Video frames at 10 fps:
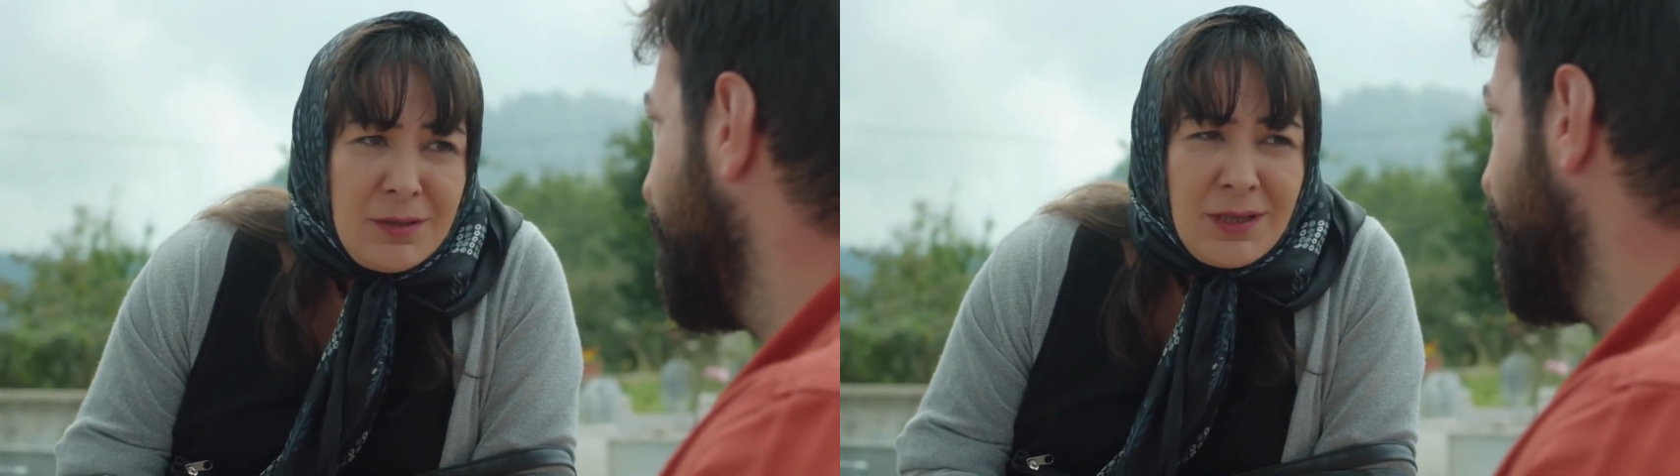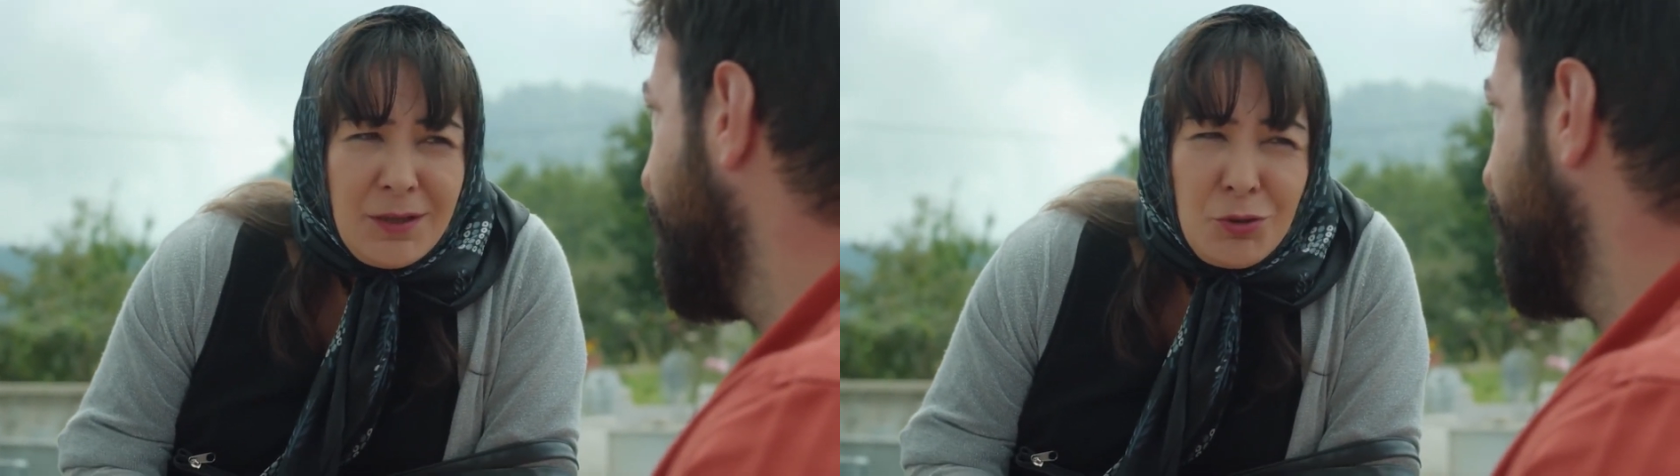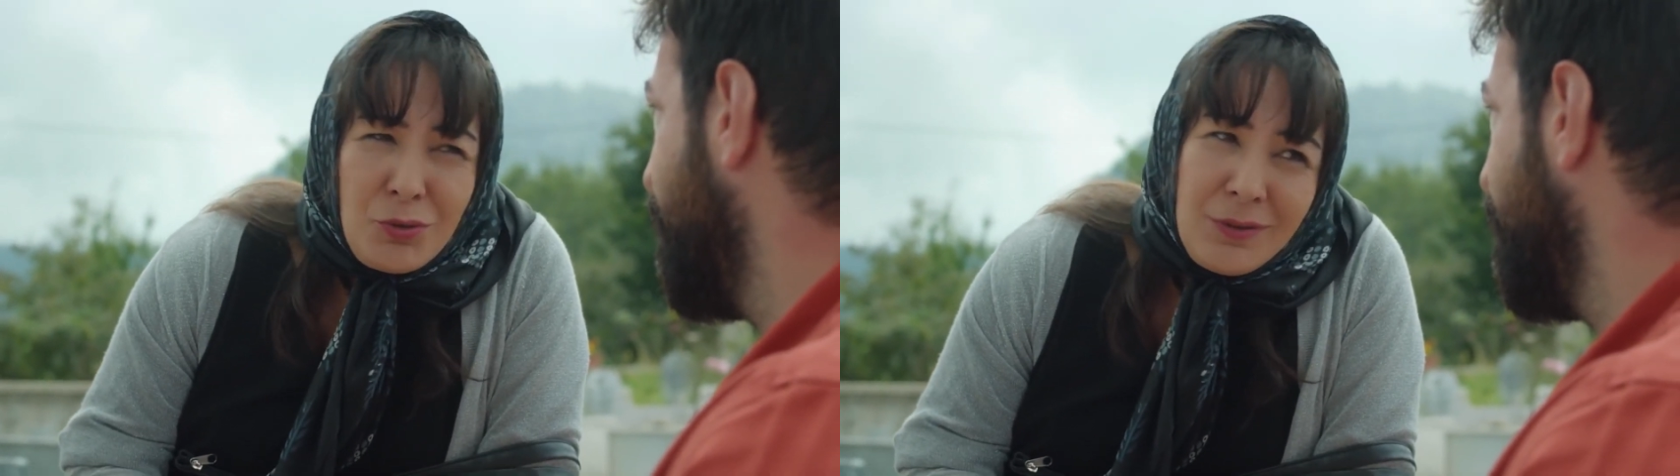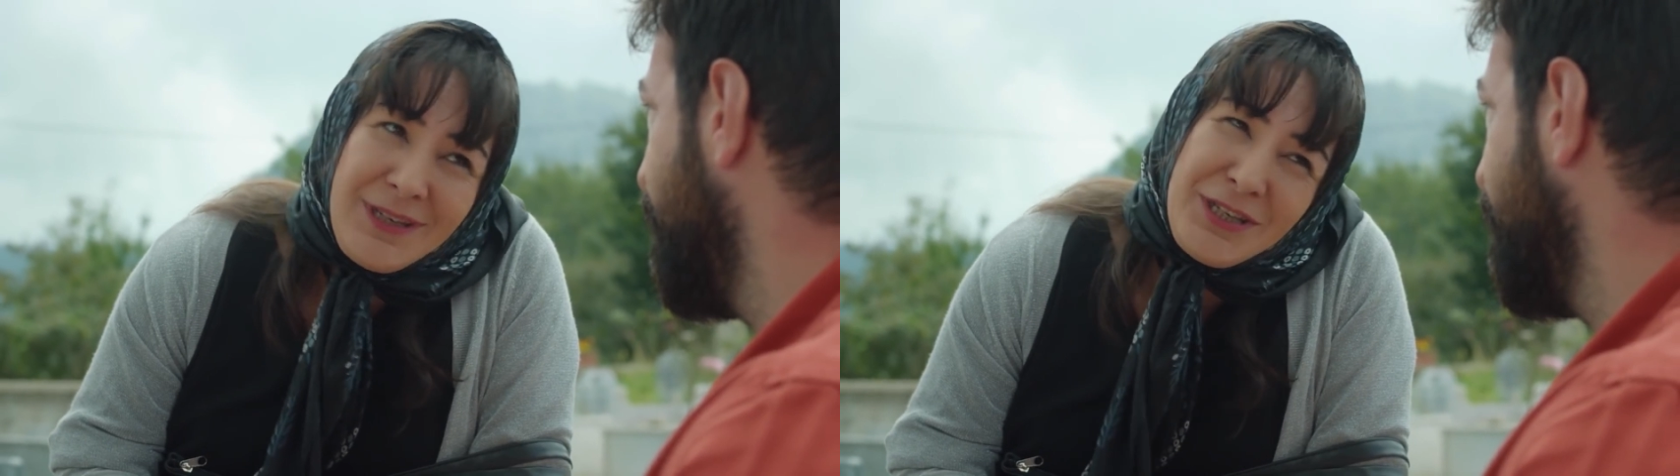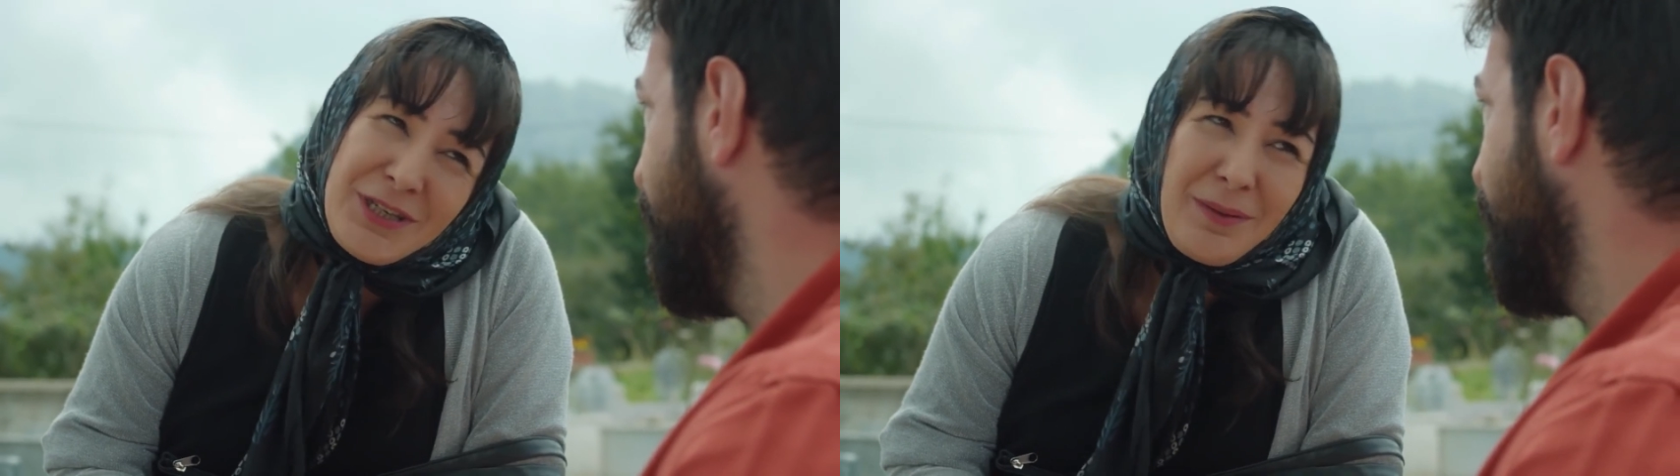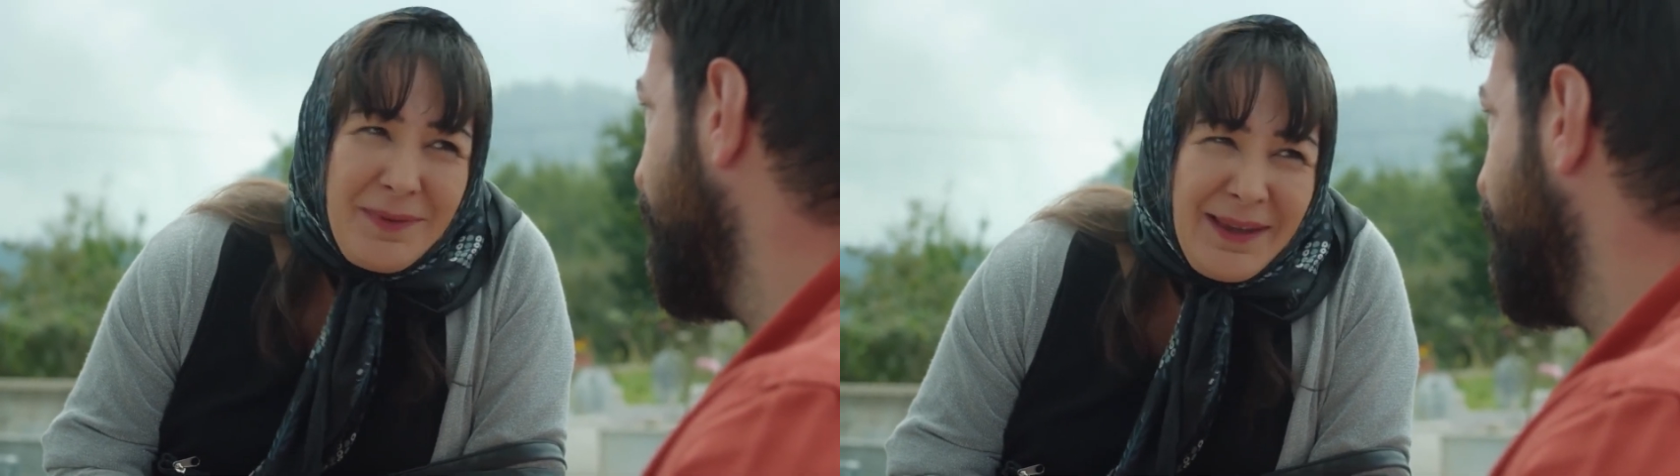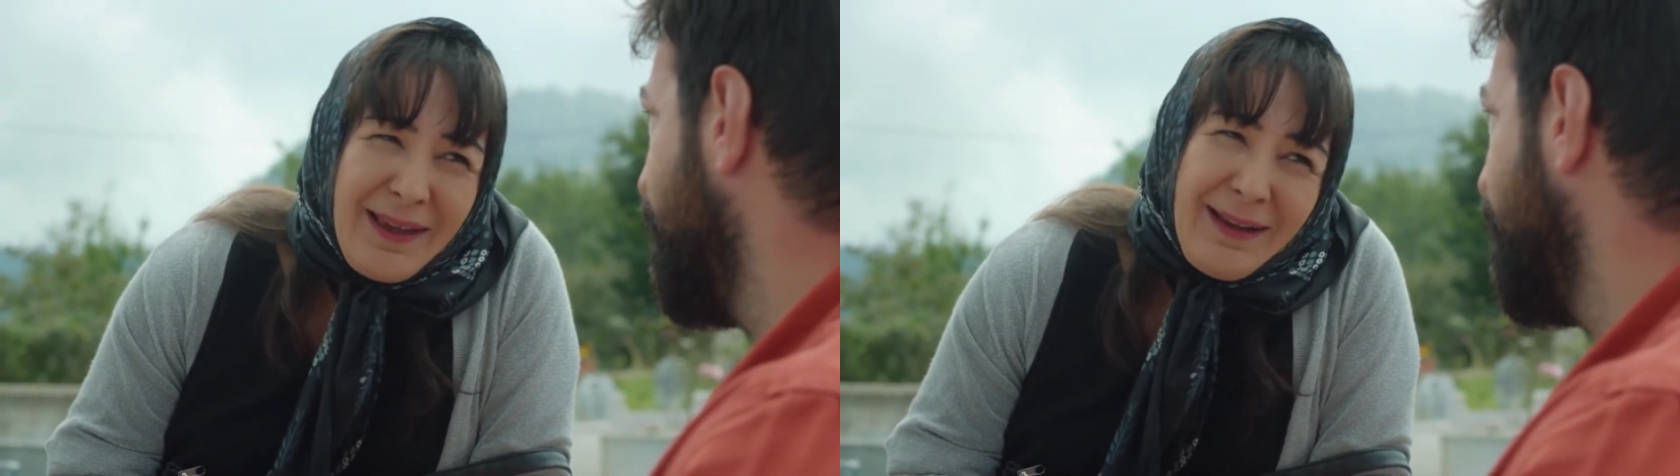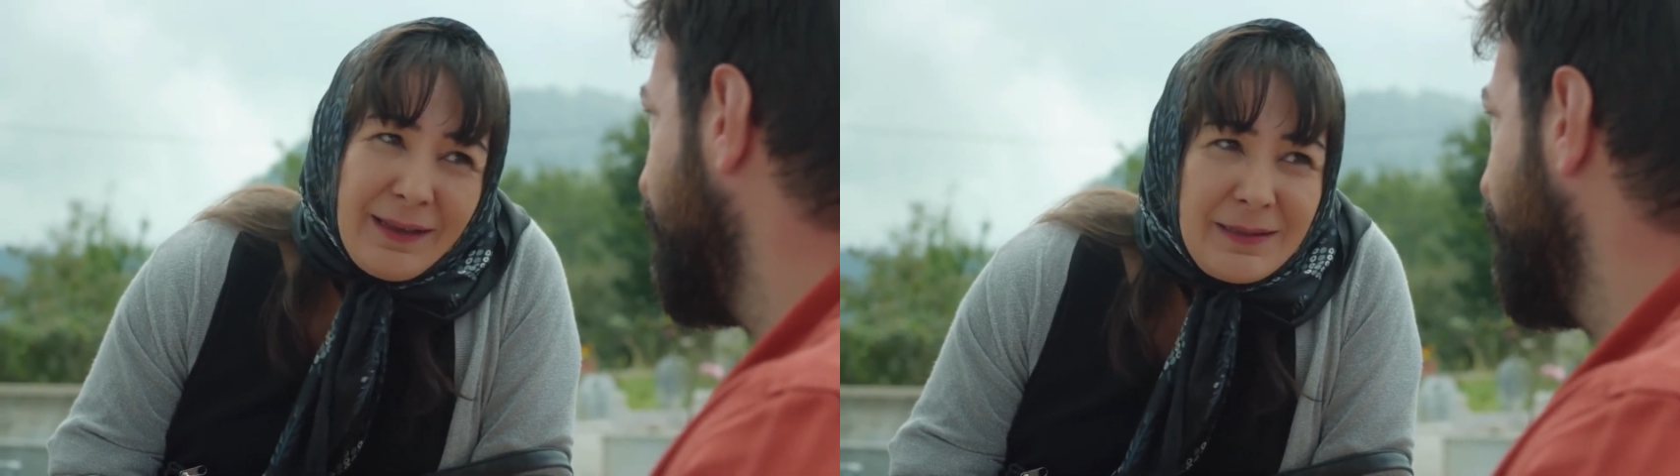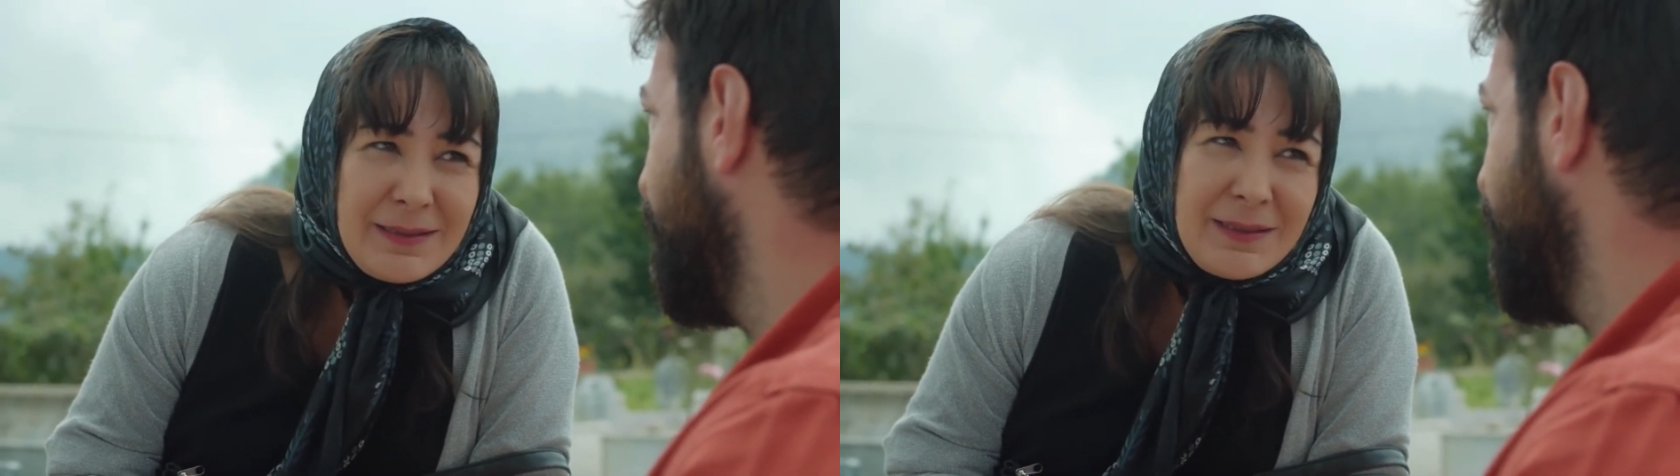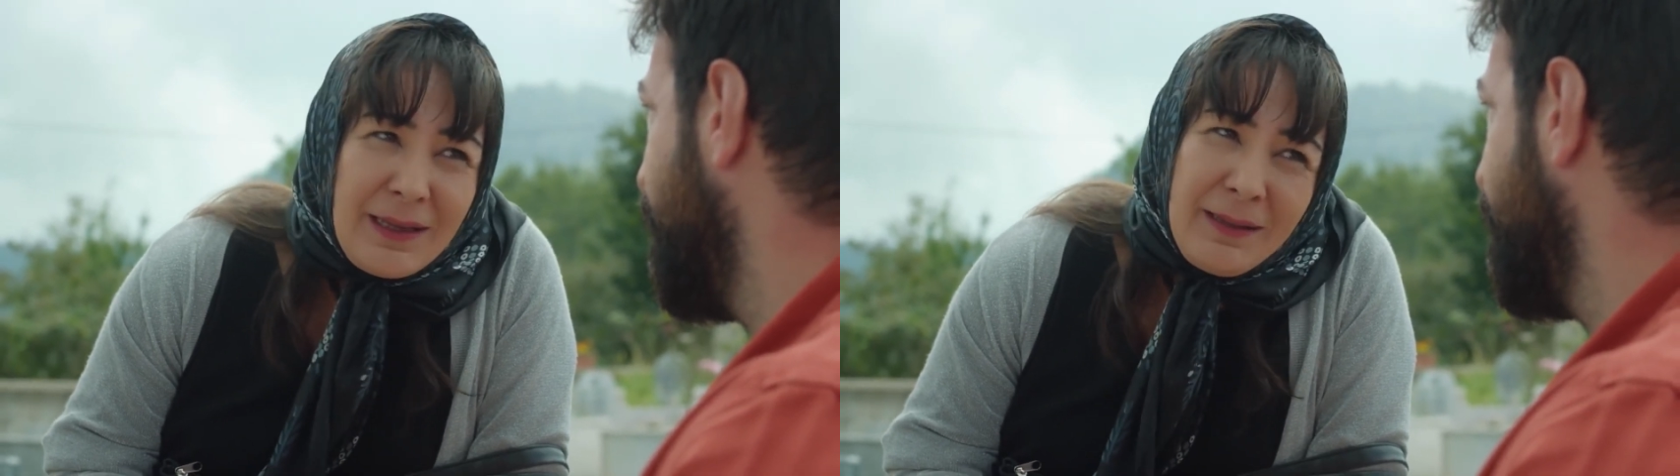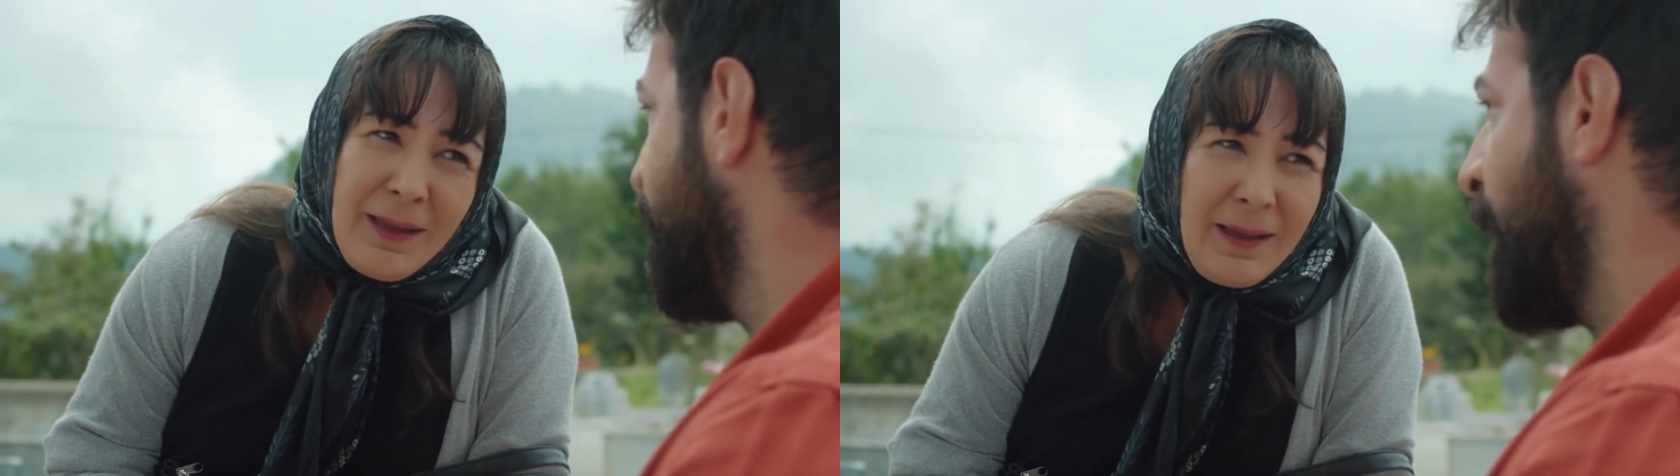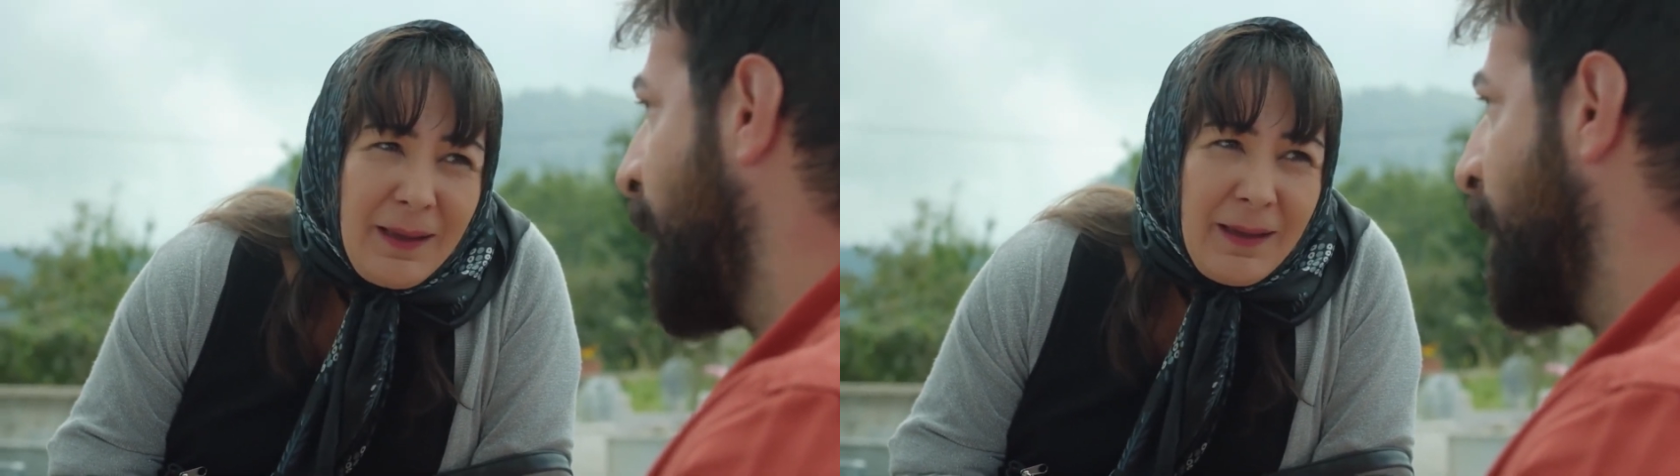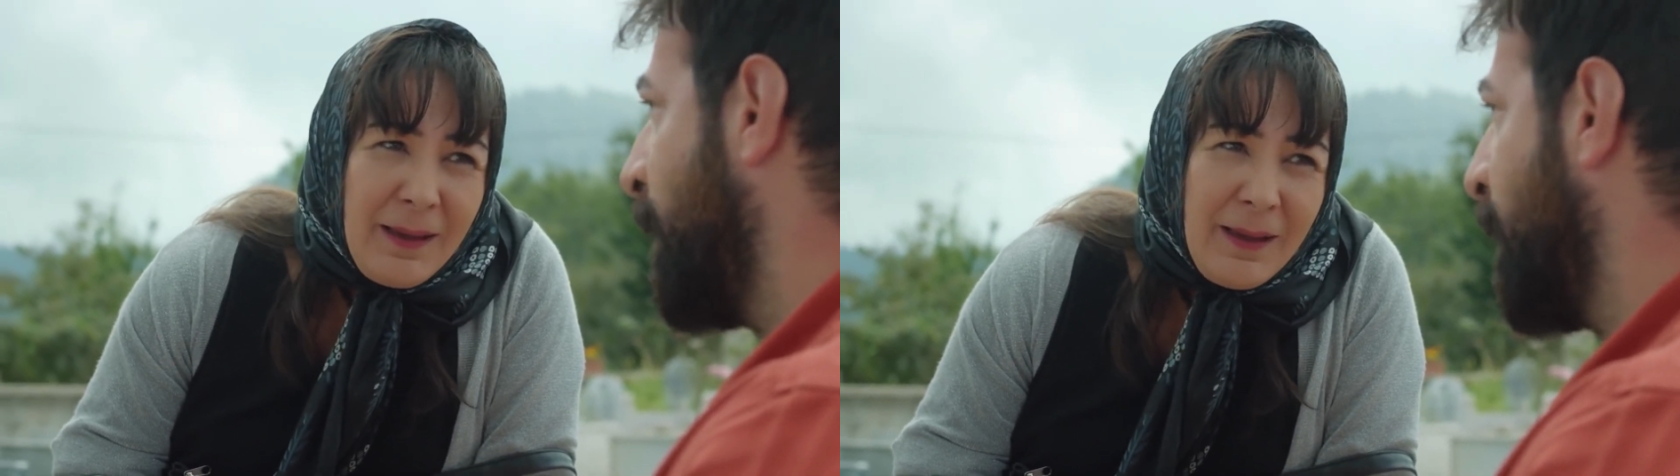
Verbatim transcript: sen şu işe bir el atsan ha.